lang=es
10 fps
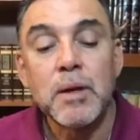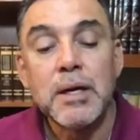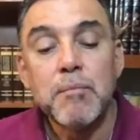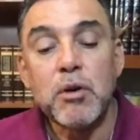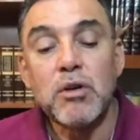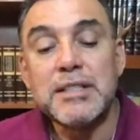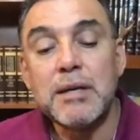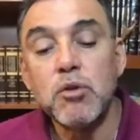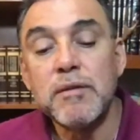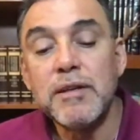pero
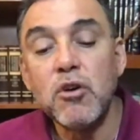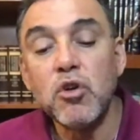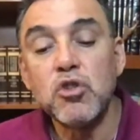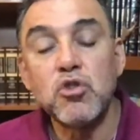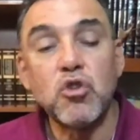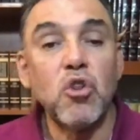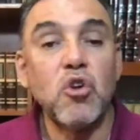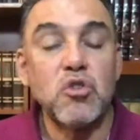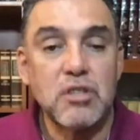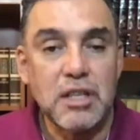necesitamos vivirlo todos
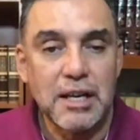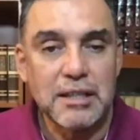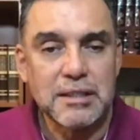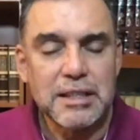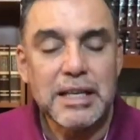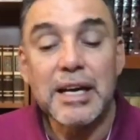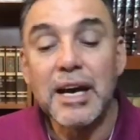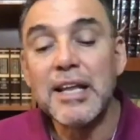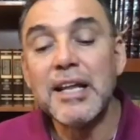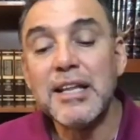los días y
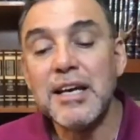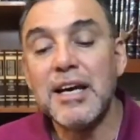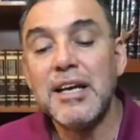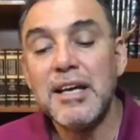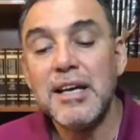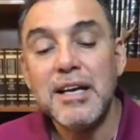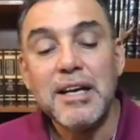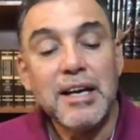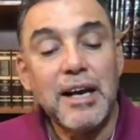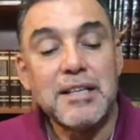cada día.
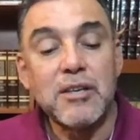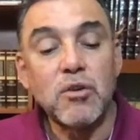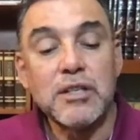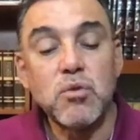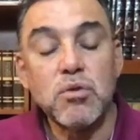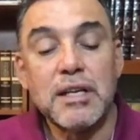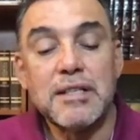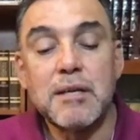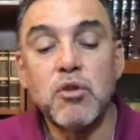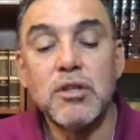El Señor Jesús en el
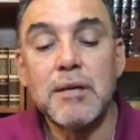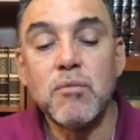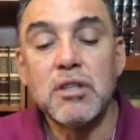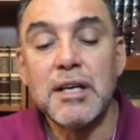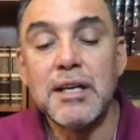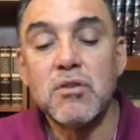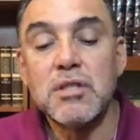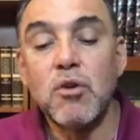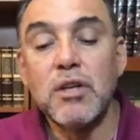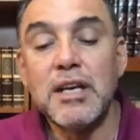Sermón de la Montaña nos
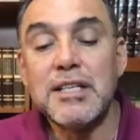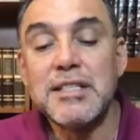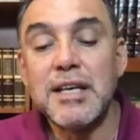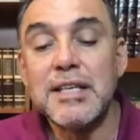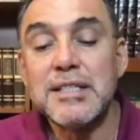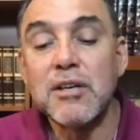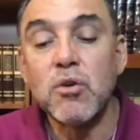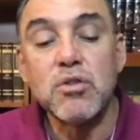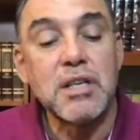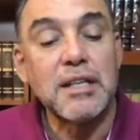habló de la necesidad de ser
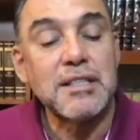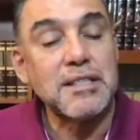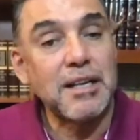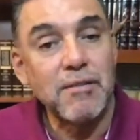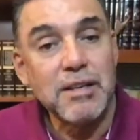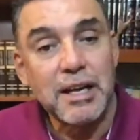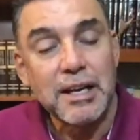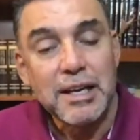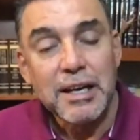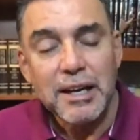constantes en la vida.
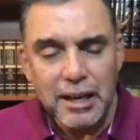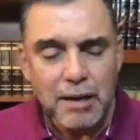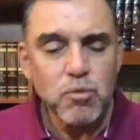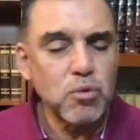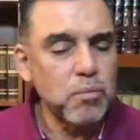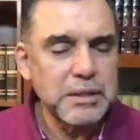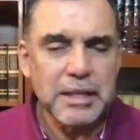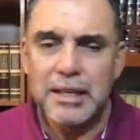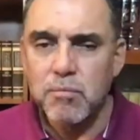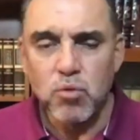Leamos un
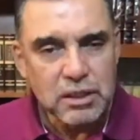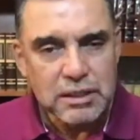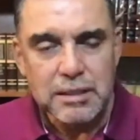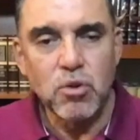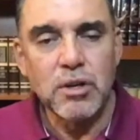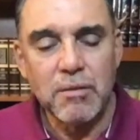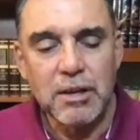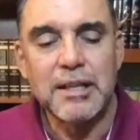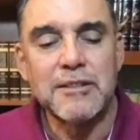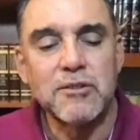pasaje hermosísimo que habla
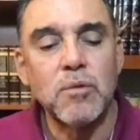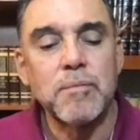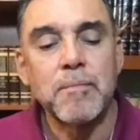de esto.